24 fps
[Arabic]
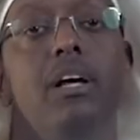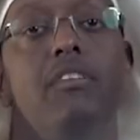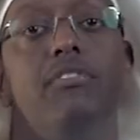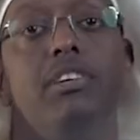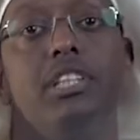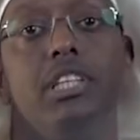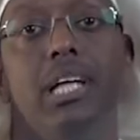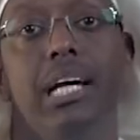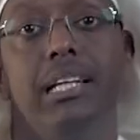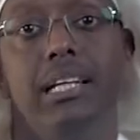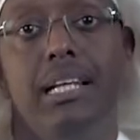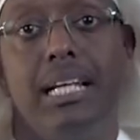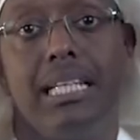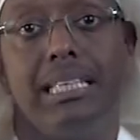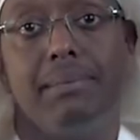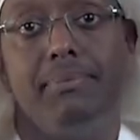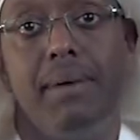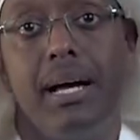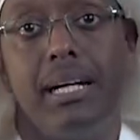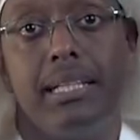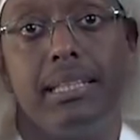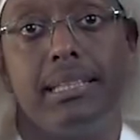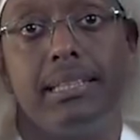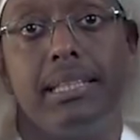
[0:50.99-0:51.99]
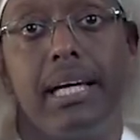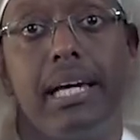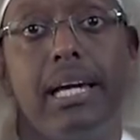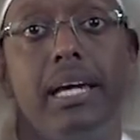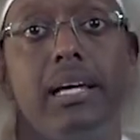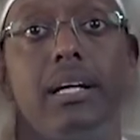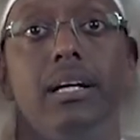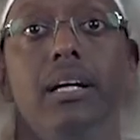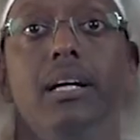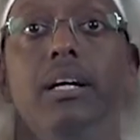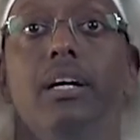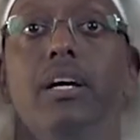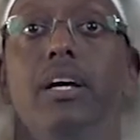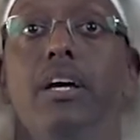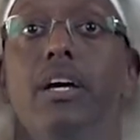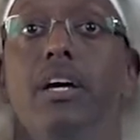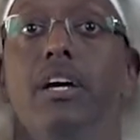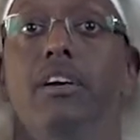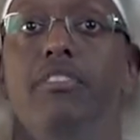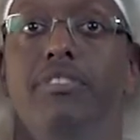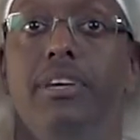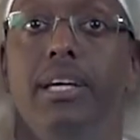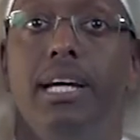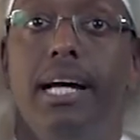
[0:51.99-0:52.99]
فجعل الأسماك الصغيرة
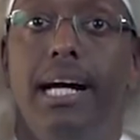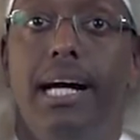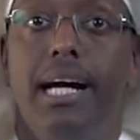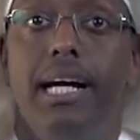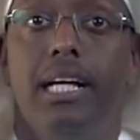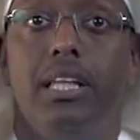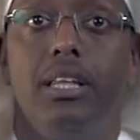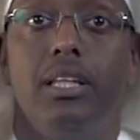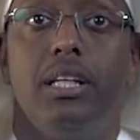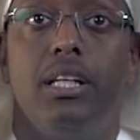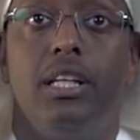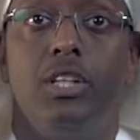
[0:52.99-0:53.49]
في أحد